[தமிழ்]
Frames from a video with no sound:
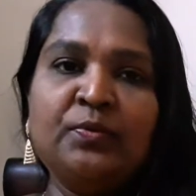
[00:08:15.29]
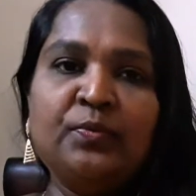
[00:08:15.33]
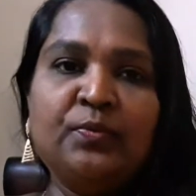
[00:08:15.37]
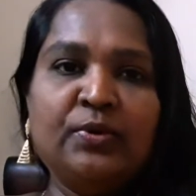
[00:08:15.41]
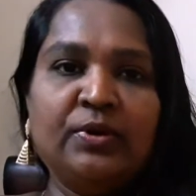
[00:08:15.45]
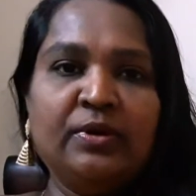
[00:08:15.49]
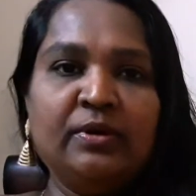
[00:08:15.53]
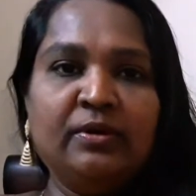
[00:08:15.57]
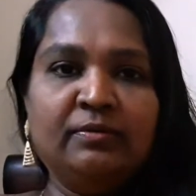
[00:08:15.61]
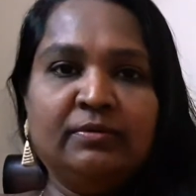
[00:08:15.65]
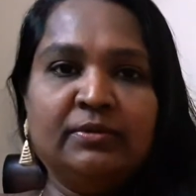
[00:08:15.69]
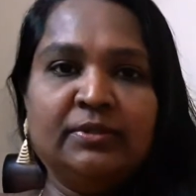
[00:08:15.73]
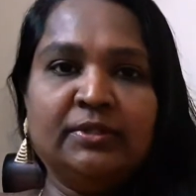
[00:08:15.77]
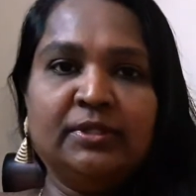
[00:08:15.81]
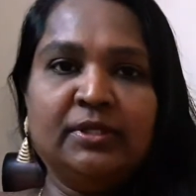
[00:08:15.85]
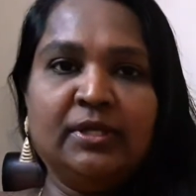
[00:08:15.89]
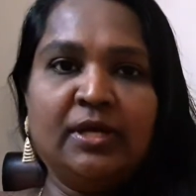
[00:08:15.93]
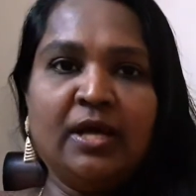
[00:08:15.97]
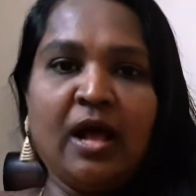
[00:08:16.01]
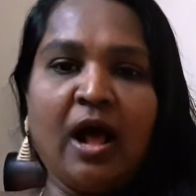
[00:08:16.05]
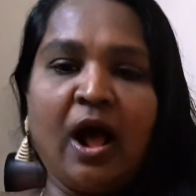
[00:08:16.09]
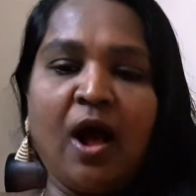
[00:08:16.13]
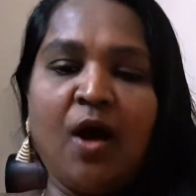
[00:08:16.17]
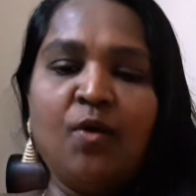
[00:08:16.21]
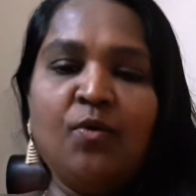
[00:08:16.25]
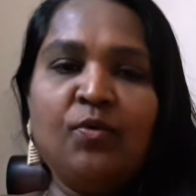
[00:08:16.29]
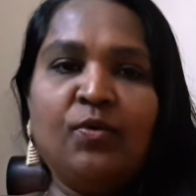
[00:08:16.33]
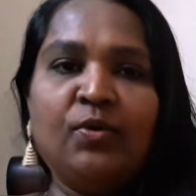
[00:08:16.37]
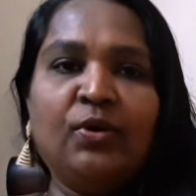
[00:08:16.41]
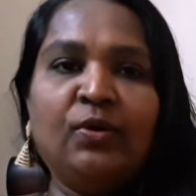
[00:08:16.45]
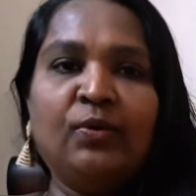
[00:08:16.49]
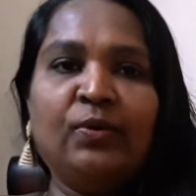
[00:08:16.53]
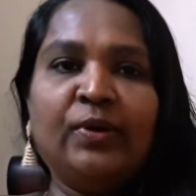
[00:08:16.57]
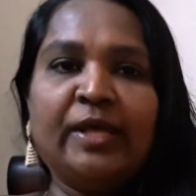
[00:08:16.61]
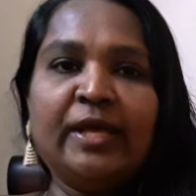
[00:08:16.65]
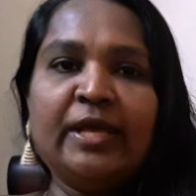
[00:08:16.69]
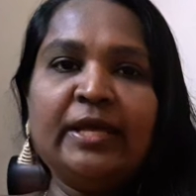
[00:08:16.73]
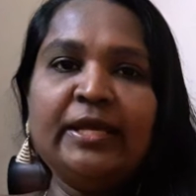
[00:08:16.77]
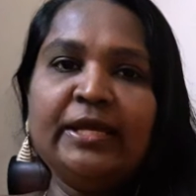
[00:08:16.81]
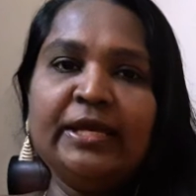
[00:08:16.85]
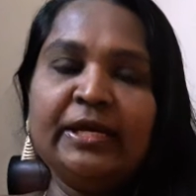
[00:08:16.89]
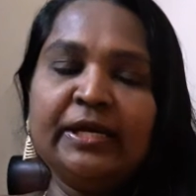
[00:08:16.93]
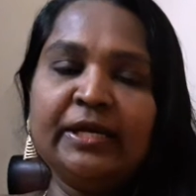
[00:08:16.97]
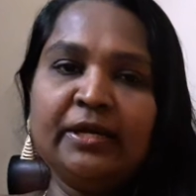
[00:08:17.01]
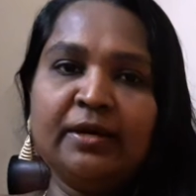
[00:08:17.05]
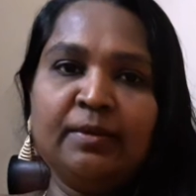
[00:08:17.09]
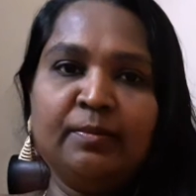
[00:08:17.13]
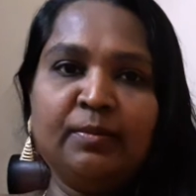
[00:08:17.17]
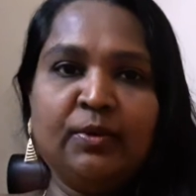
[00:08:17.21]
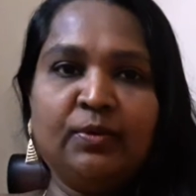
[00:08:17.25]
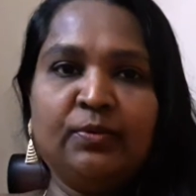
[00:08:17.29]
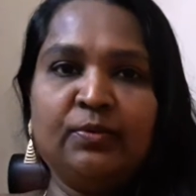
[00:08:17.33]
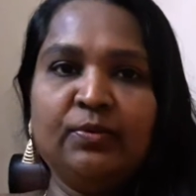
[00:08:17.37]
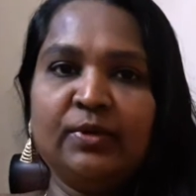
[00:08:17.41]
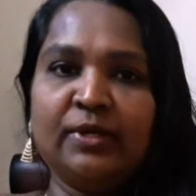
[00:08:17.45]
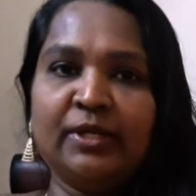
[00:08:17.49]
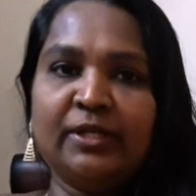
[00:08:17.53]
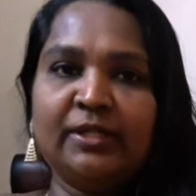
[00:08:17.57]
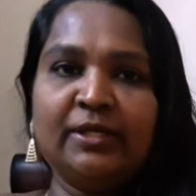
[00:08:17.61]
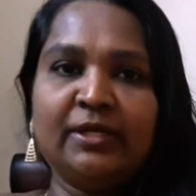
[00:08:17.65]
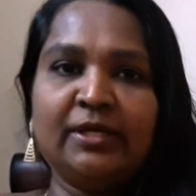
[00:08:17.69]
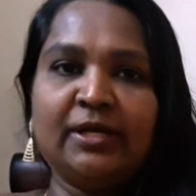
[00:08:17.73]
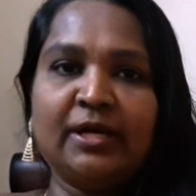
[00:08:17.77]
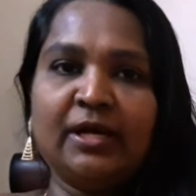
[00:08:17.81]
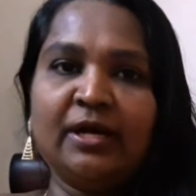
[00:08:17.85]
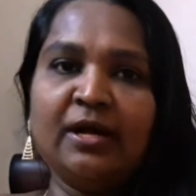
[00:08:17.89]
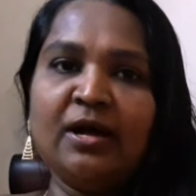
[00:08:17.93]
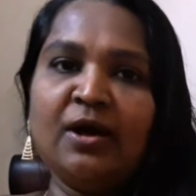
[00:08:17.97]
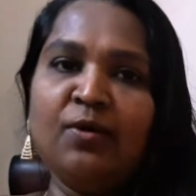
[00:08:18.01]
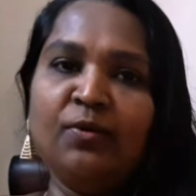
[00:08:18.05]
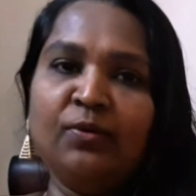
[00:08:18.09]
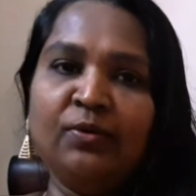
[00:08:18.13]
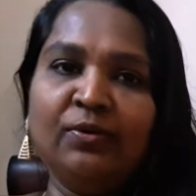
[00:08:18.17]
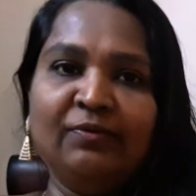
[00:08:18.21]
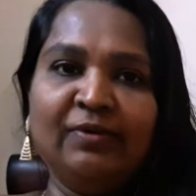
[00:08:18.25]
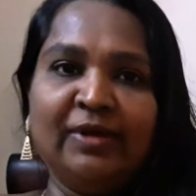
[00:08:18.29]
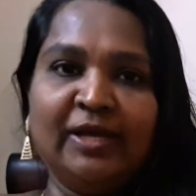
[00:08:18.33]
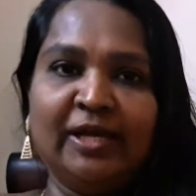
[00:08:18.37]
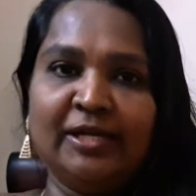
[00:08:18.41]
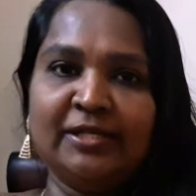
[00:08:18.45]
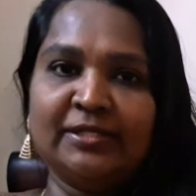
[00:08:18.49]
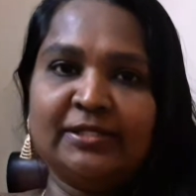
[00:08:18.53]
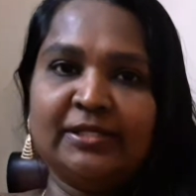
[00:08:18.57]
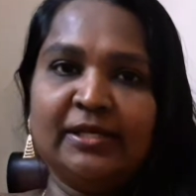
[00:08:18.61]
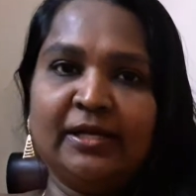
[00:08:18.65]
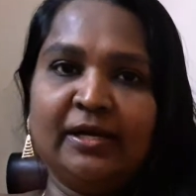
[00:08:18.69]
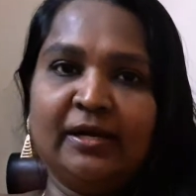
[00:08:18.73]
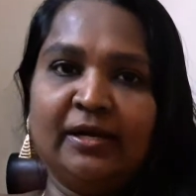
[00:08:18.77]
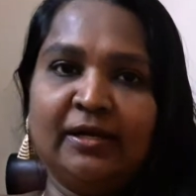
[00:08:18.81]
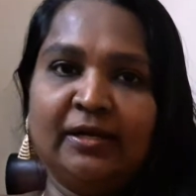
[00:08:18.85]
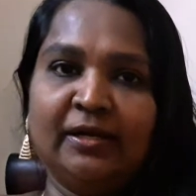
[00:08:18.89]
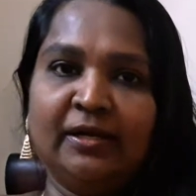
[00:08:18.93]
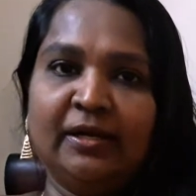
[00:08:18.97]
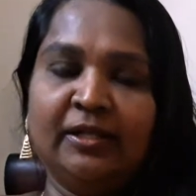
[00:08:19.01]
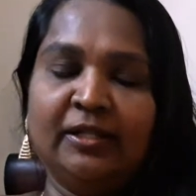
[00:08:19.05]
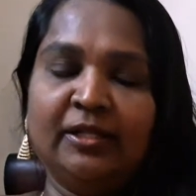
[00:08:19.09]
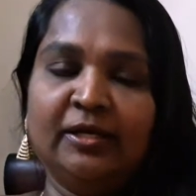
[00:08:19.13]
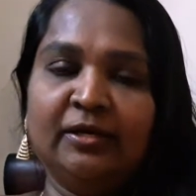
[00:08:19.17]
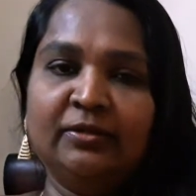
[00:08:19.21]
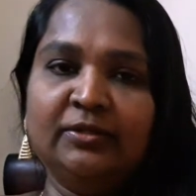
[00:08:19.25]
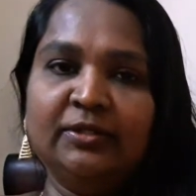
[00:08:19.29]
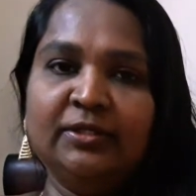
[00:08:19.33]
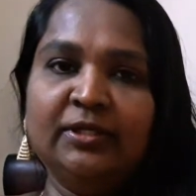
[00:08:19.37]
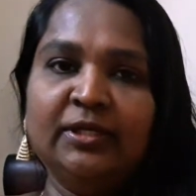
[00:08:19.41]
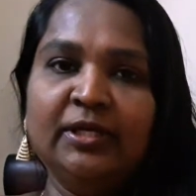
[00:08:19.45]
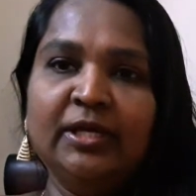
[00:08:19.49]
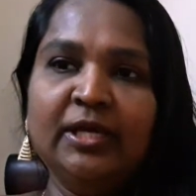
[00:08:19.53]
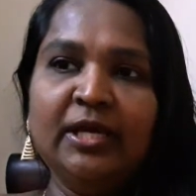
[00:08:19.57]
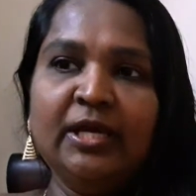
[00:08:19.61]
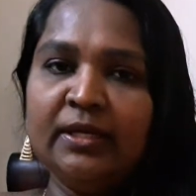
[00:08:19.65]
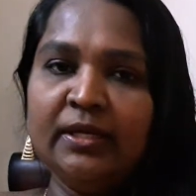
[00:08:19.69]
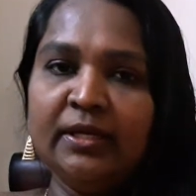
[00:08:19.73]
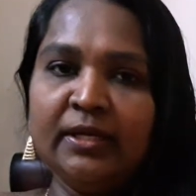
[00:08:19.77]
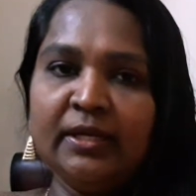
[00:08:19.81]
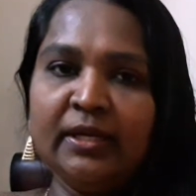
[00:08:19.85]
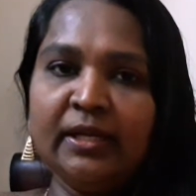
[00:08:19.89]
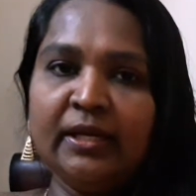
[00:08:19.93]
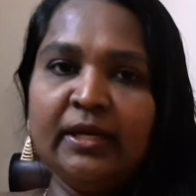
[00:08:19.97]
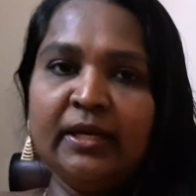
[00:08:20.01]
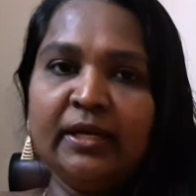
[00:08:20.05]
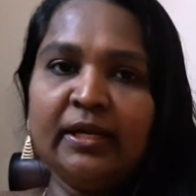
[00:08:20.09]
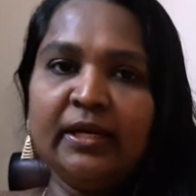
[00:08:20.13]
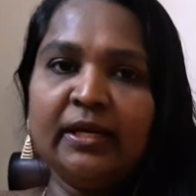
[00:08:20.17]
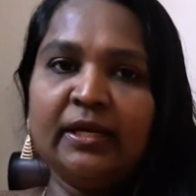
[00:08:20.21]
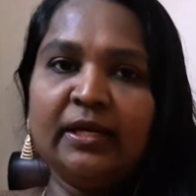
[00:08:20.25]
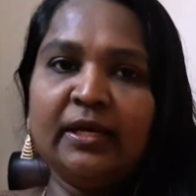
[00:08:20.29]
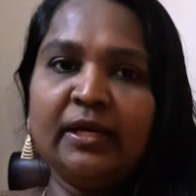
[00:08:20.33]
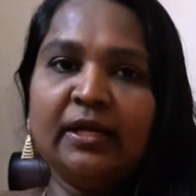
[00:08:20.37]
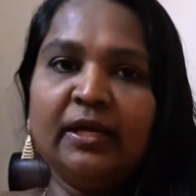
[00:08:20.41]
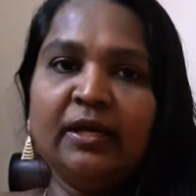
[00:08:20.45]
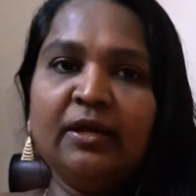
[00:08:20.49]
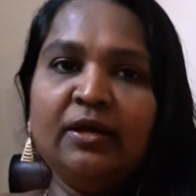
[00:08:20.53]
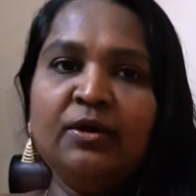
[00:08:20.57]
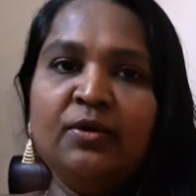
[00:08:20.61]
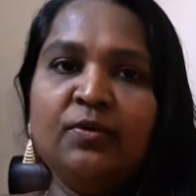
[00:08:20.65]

ஒன்று வந்து அவங்களுடைய இன்கம்மை கூட்டுறதுக்காக அவங்க வேலை செய்கிறாங்க அதாவது இன்றைக்கு டேட்டில்